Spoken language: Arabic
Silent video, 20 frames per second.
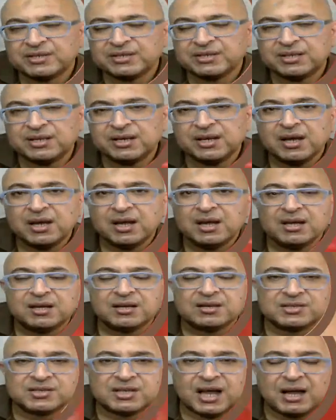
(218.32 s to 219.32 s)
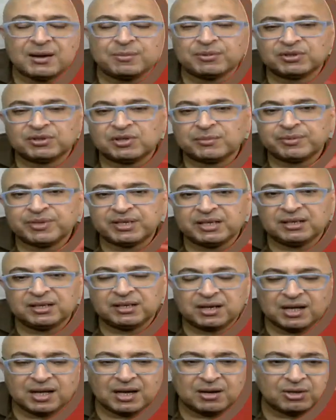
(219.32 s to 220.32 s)
سي سحب
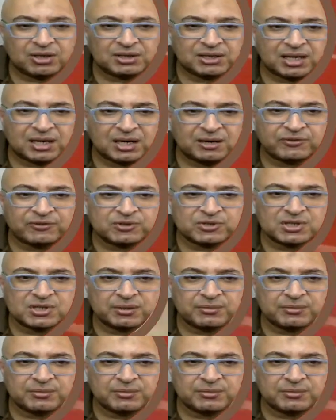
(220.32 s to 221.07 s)
طبيعي للهواء تنفس